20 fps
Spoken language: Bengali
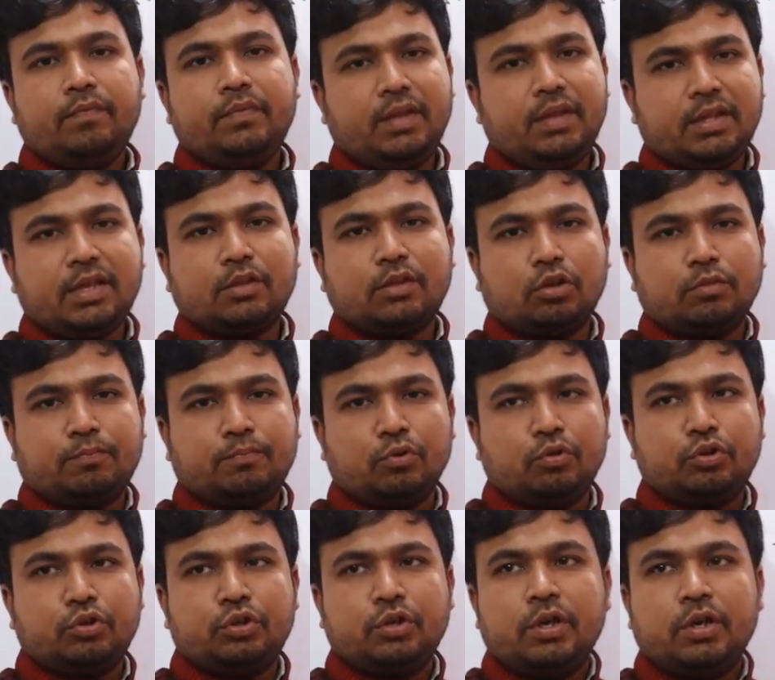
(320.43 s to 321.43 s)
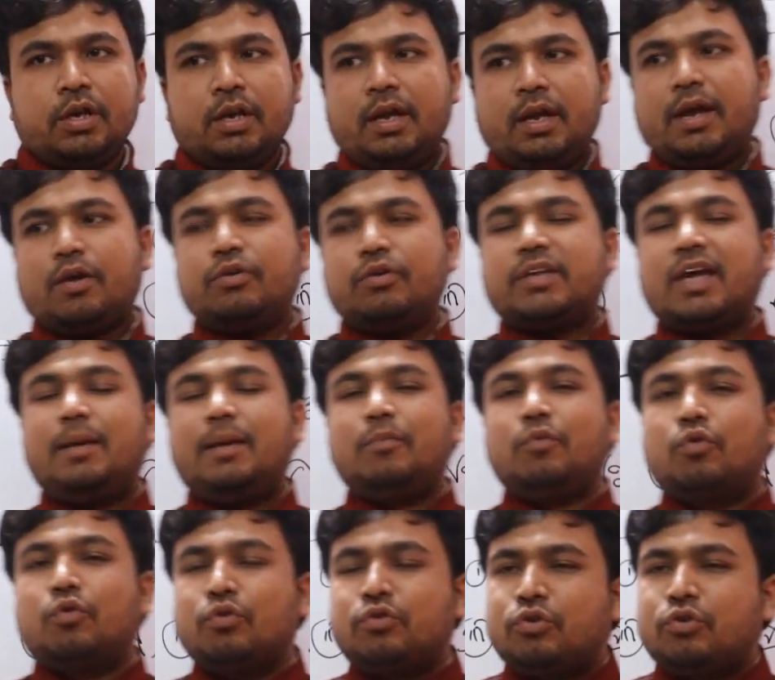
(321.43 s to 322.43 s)
দ্বিতীয় তৎপুরুষ এখন যারা
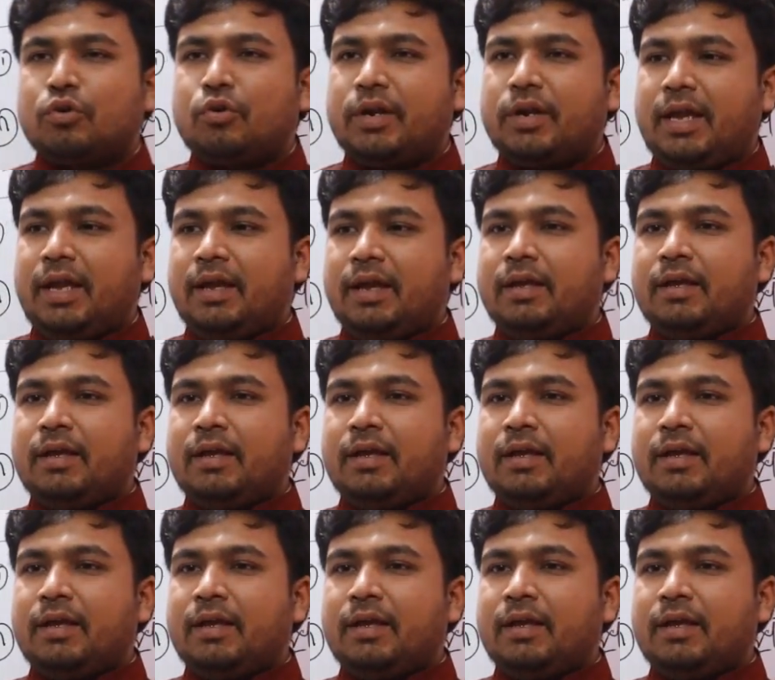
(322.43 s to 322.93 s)
মুখস্থ করে